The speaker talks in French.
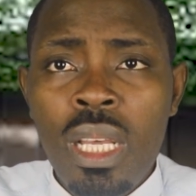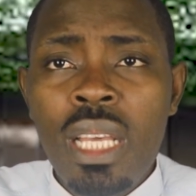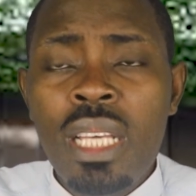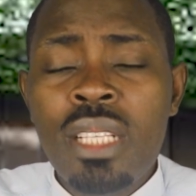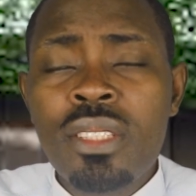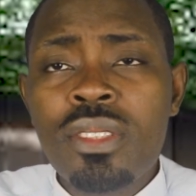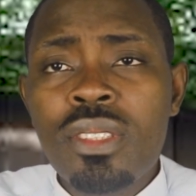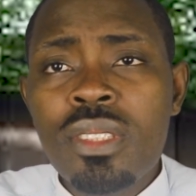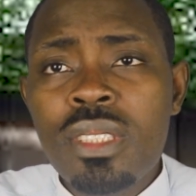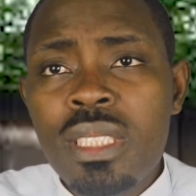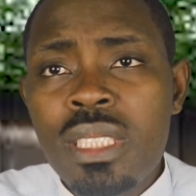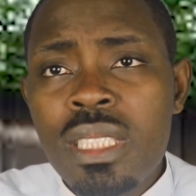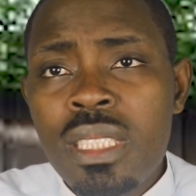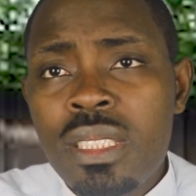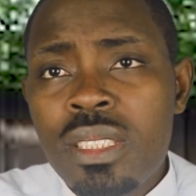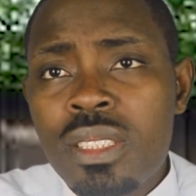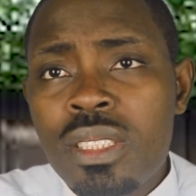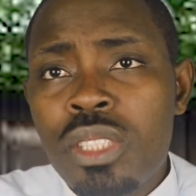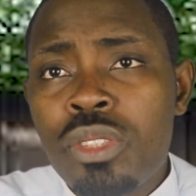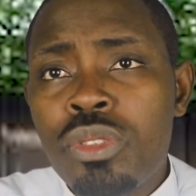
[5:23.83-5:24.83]
Et ce
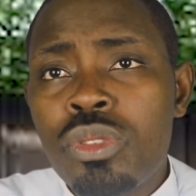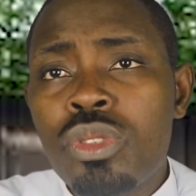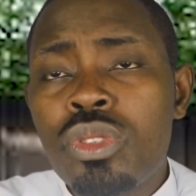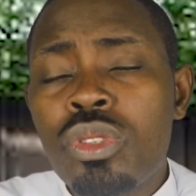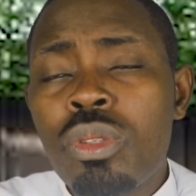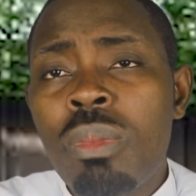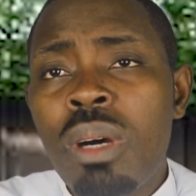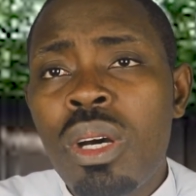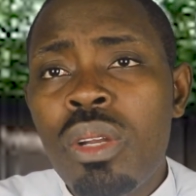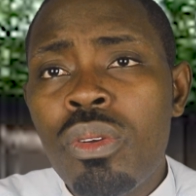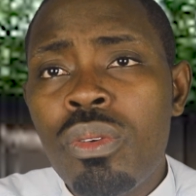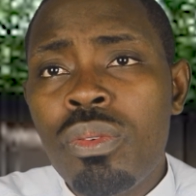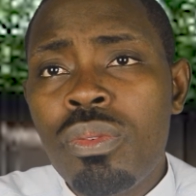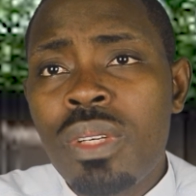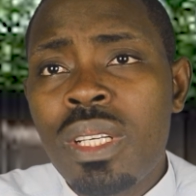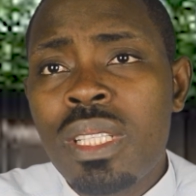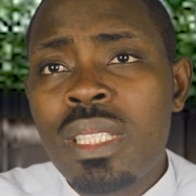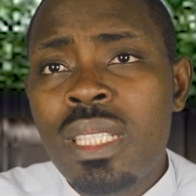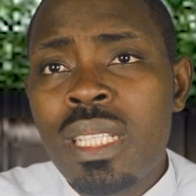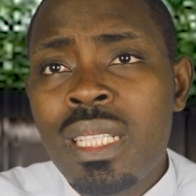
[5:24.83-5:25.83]
signe, c'est justement le
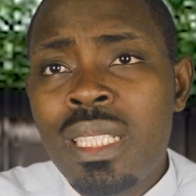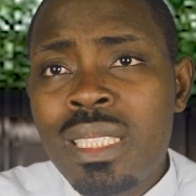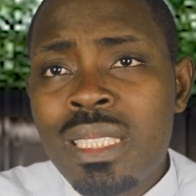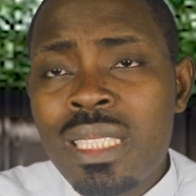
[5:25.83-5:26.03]
fait qu'il